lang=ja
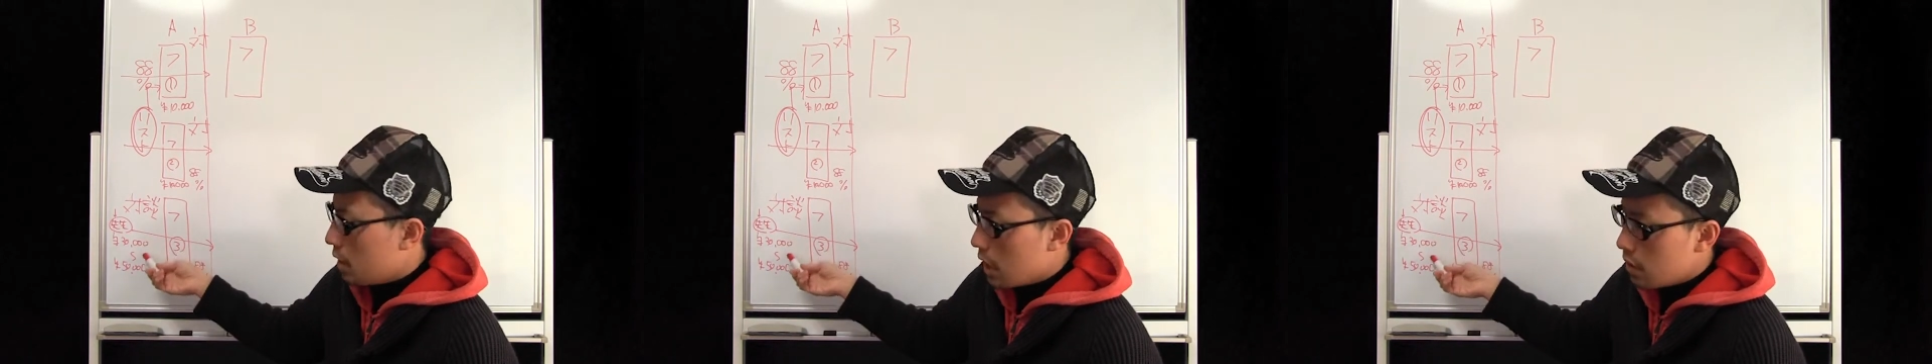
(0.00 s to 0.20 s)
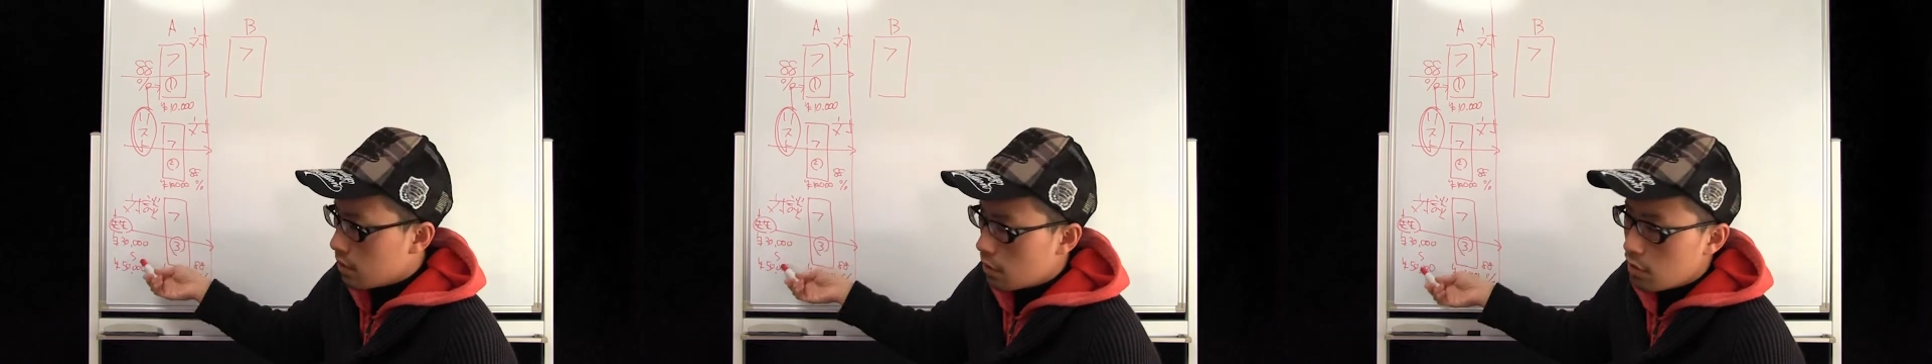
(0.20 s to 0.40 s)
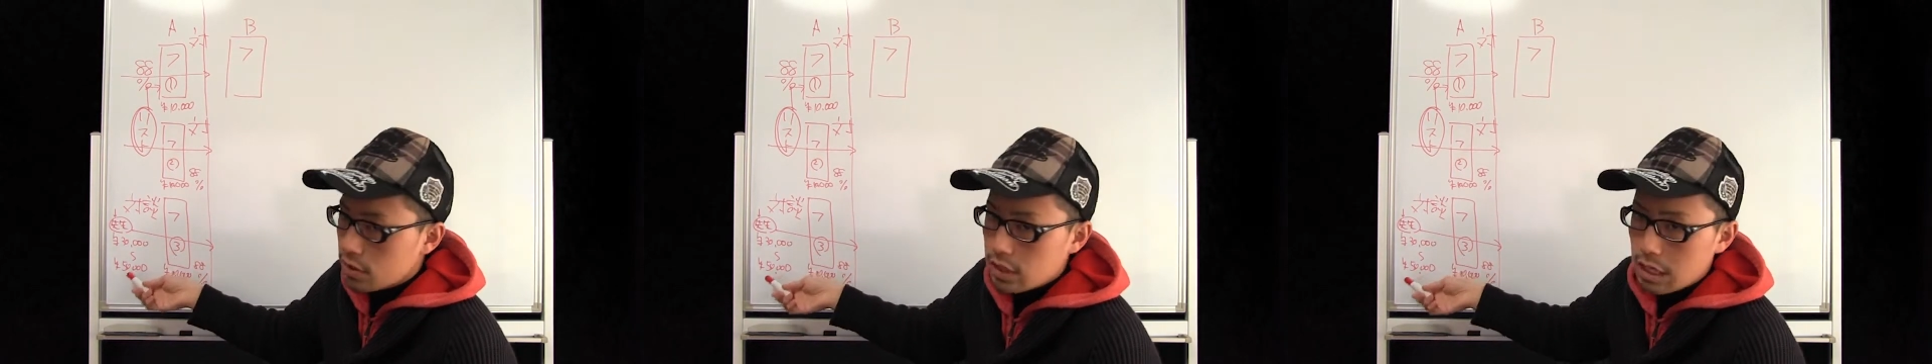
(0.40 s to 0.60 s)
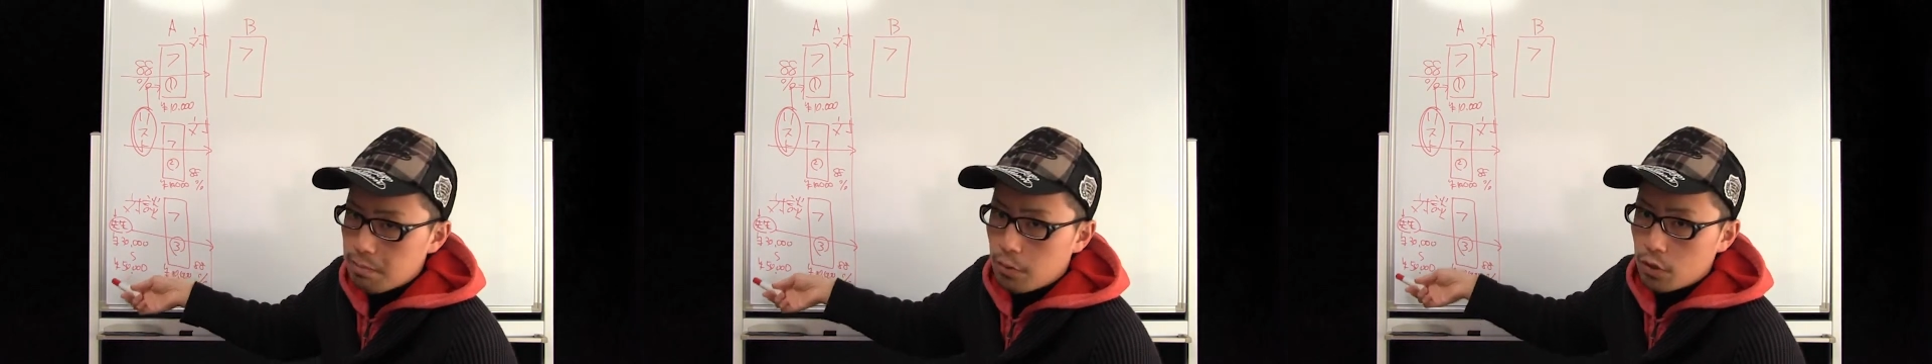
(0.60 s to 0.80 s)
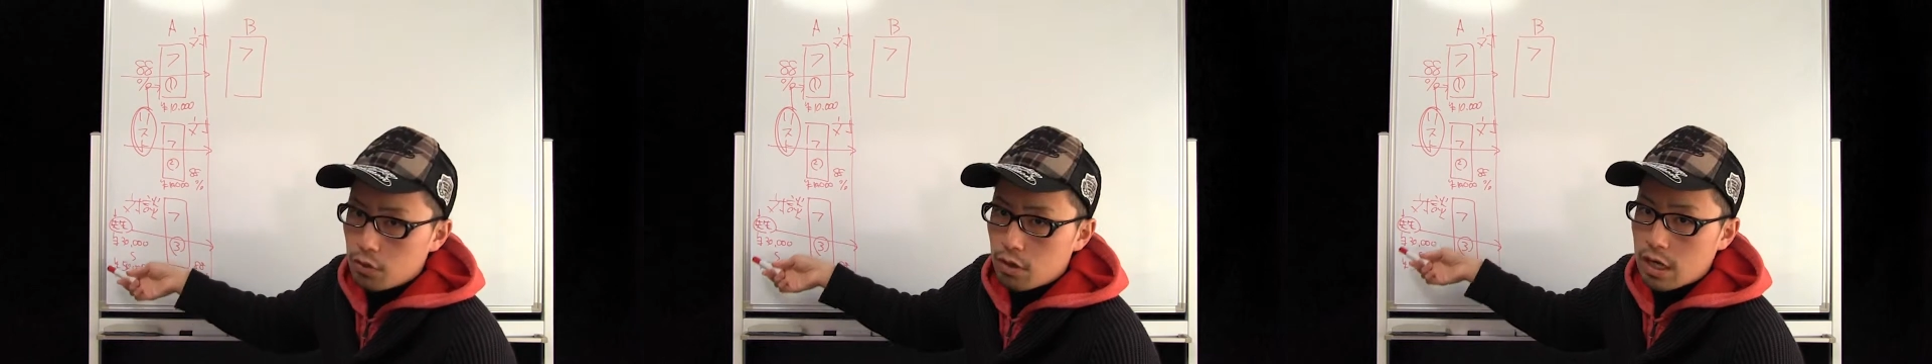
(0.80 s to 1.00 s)
あるいは音声
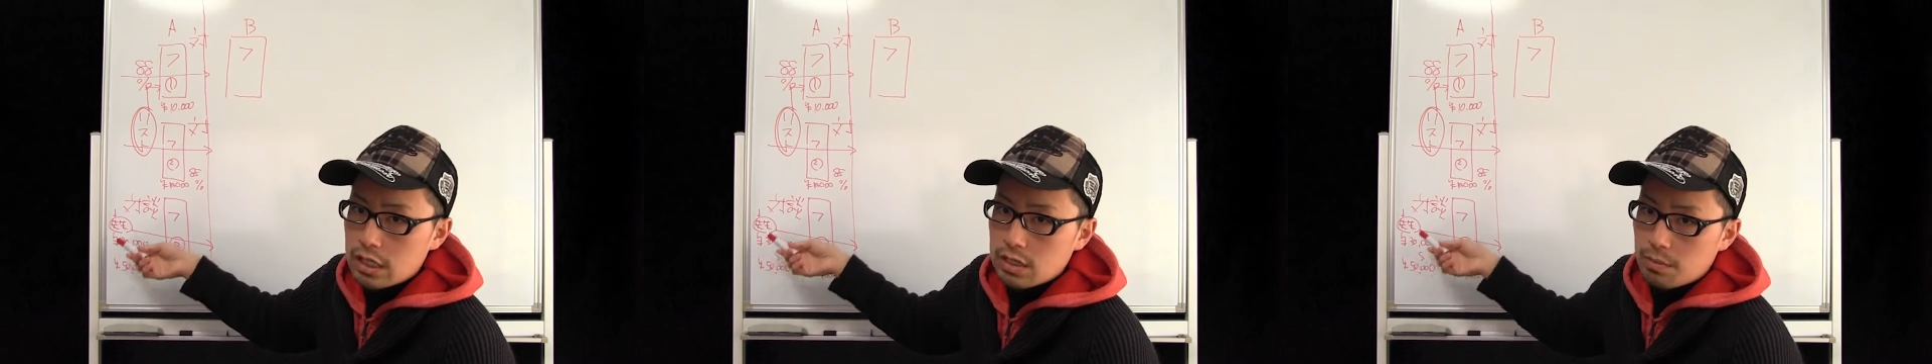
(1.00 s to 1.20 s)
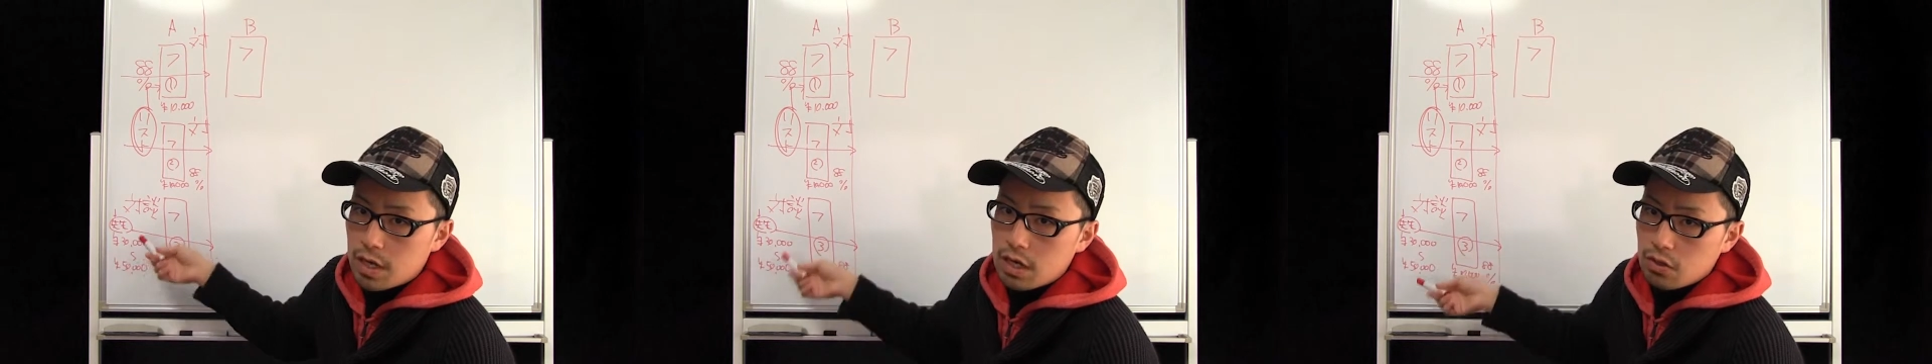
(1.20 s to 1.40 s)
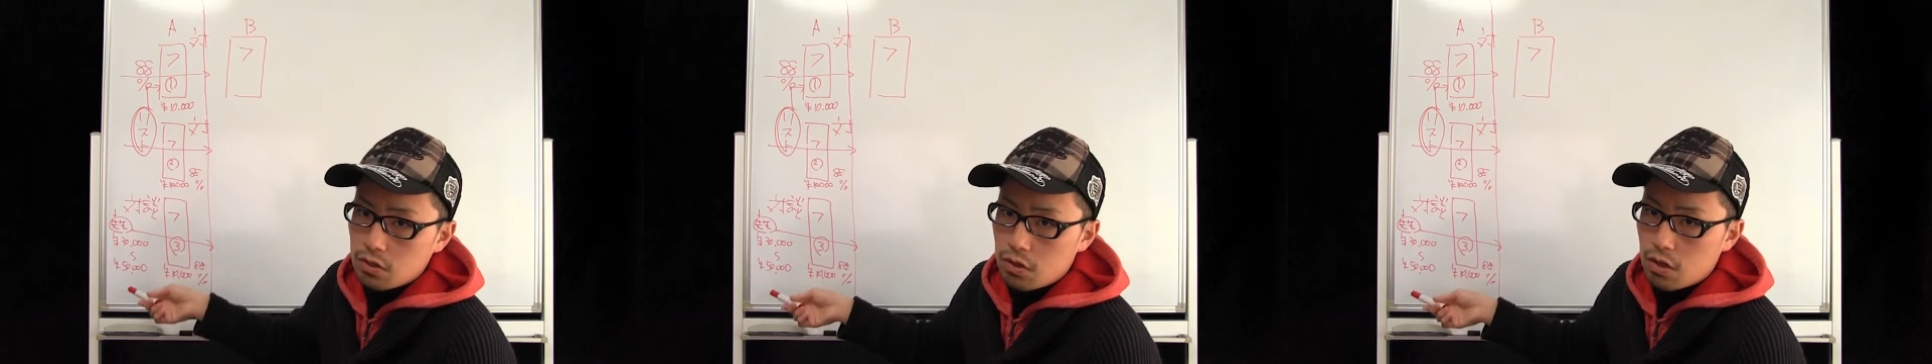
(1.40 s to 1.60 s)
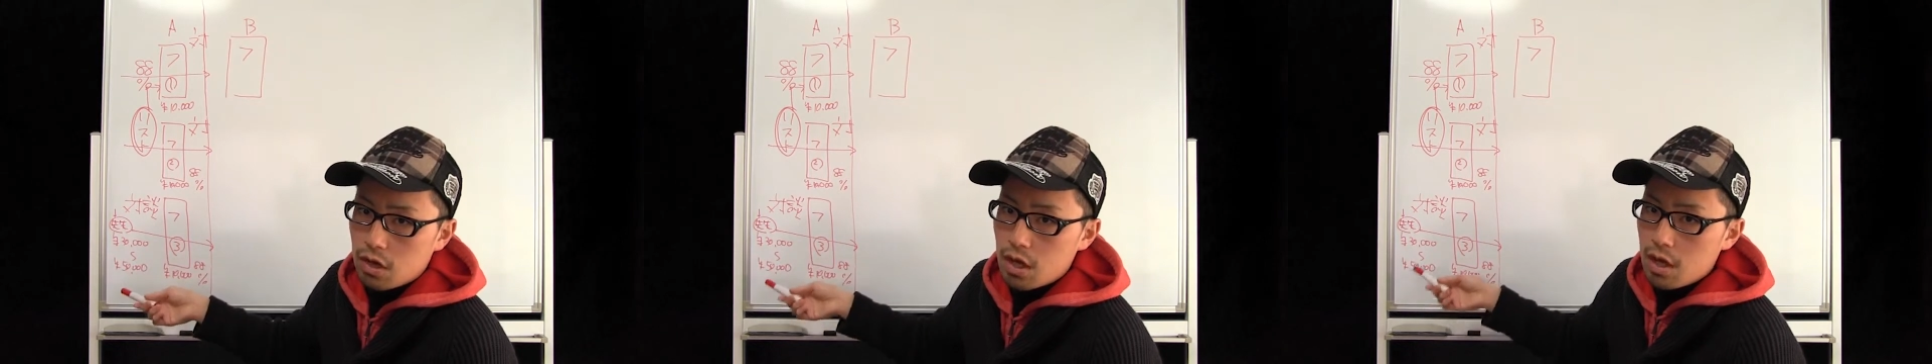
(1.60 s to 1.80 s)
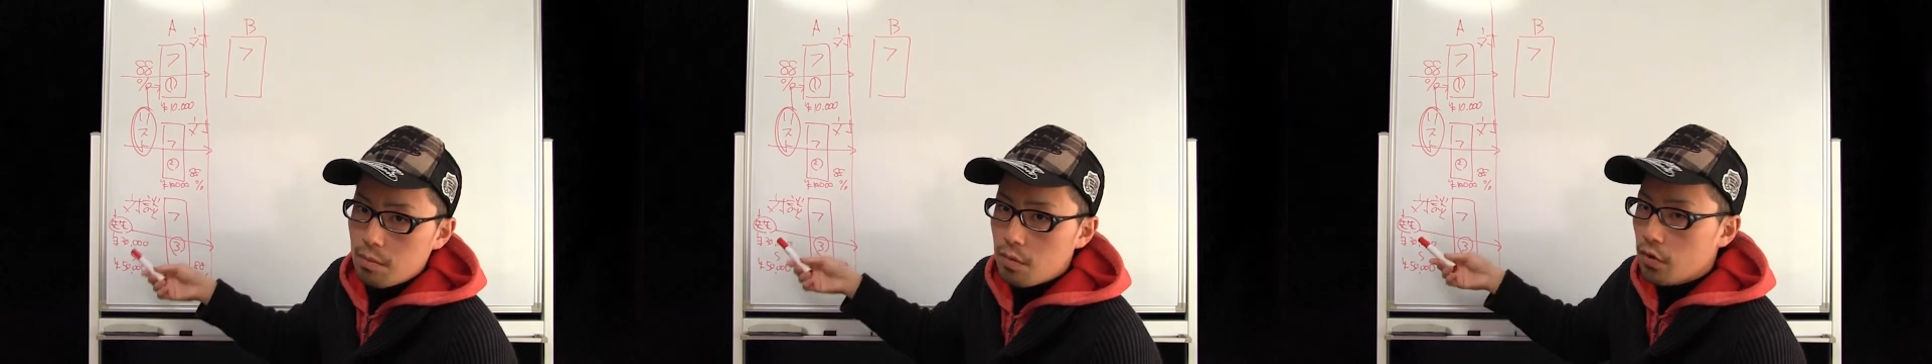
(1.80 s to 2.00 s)
1本撮らせてもらう
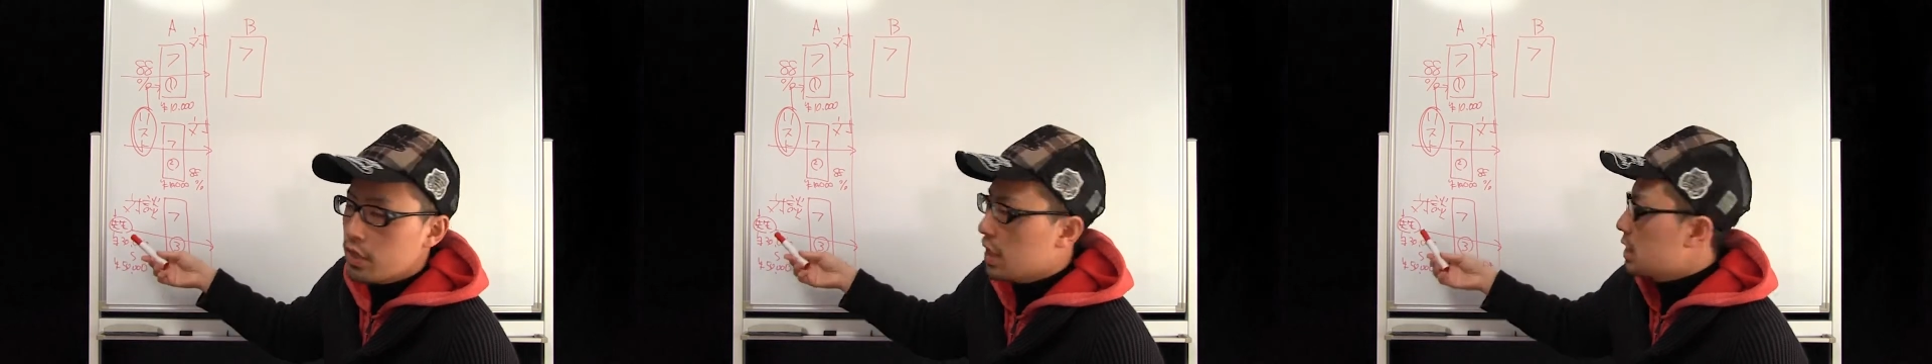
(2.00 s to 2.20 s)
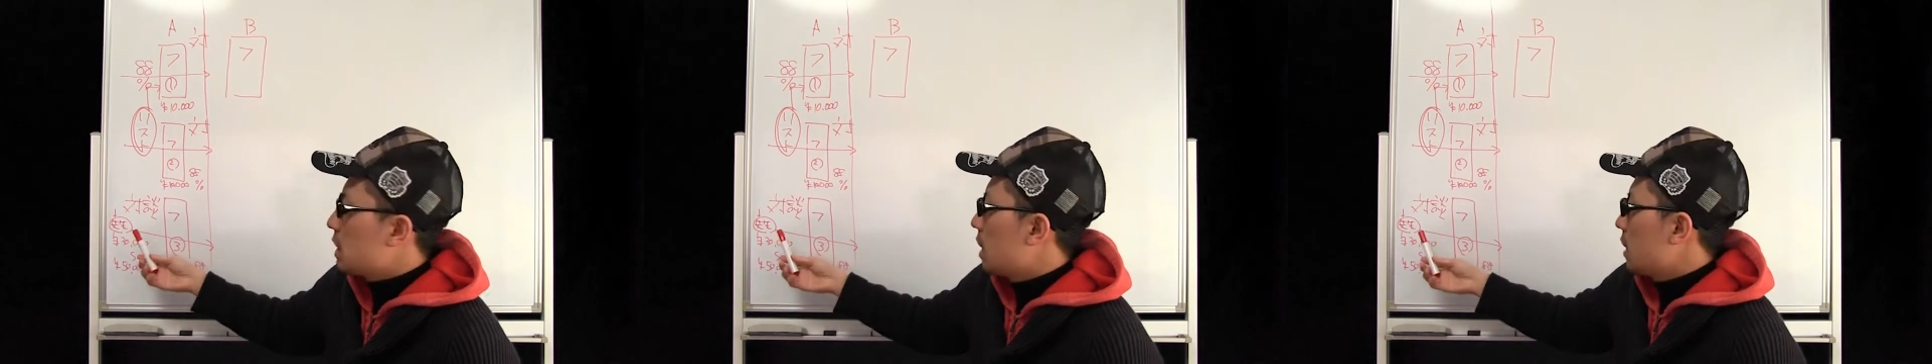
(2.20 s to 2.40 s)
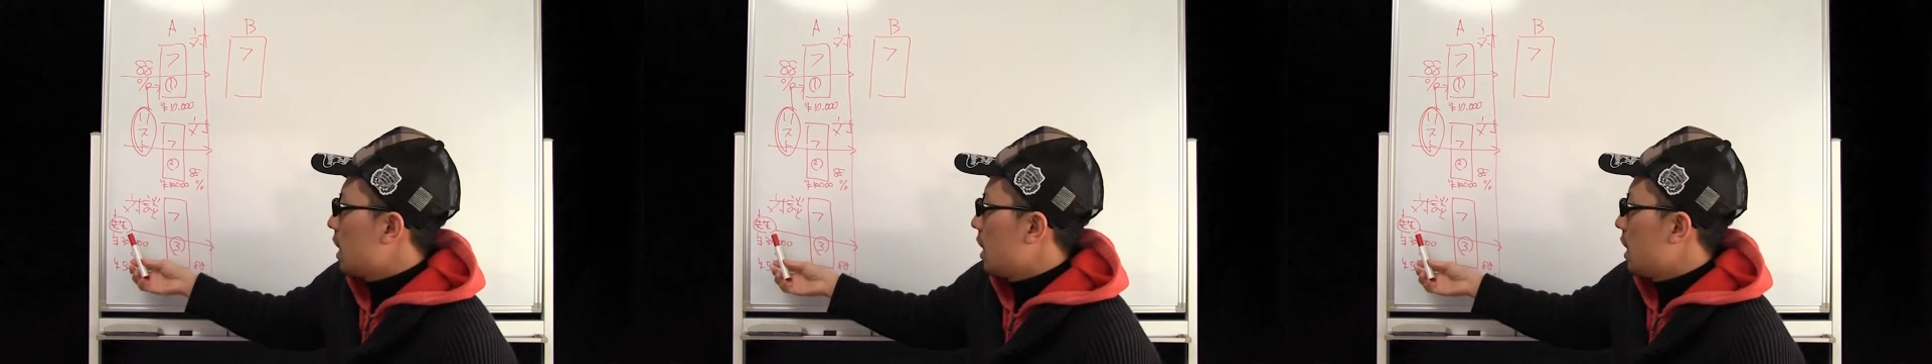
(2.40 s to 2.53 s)
と、僕たちが